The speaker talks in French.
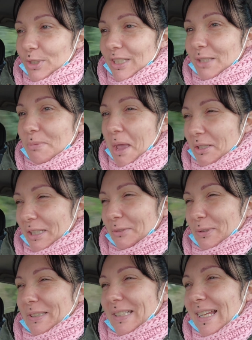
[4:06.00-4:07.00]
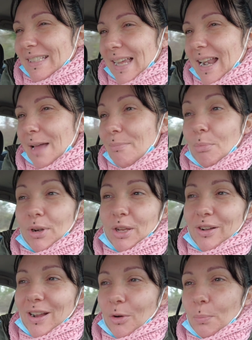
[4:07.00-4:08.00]
j'espère que cette fois-ci elle sera là. Mais bon,
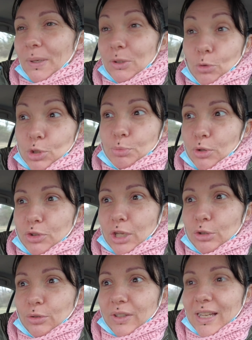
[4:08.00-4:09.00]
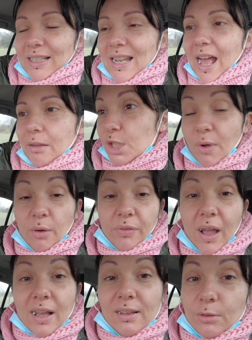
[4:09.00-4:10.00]
l'école a repris, donc je pense qu'elle devrait être là. Je vais
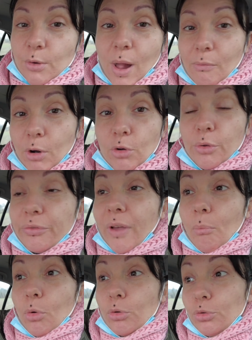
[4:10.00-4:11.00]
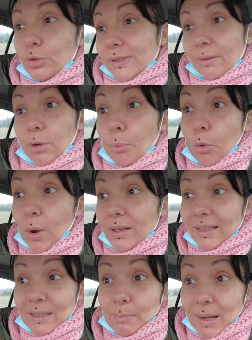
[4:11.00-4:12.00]
enfin euh, avoir le fin mot de savoir pourquoi
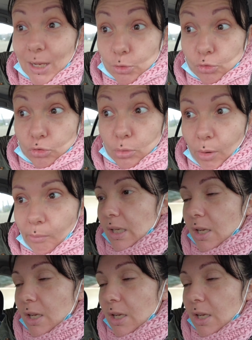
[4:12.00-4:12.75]
elle n'était pas là, justement.